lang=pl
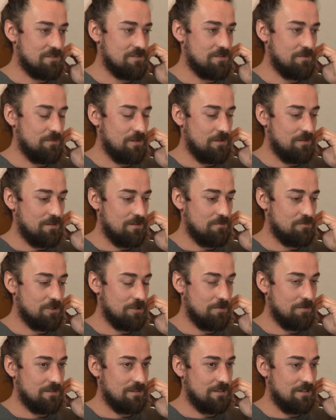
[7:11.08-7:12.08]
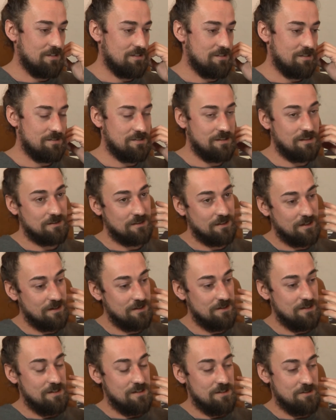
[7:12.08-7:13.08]
sobie na przykład grać na
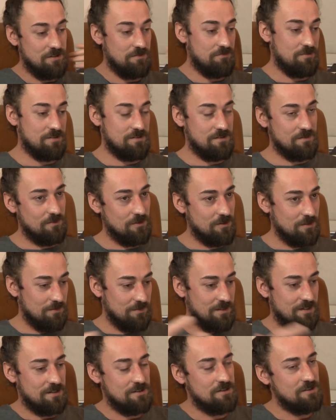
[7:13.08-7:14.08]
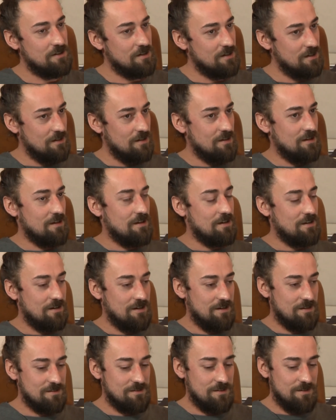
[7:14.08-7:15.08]
setkę, czyli tak, wszyscy mogą wszyscy grać. razem mogą
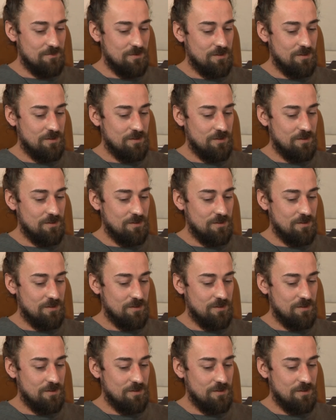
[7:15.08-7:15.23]
razem grać.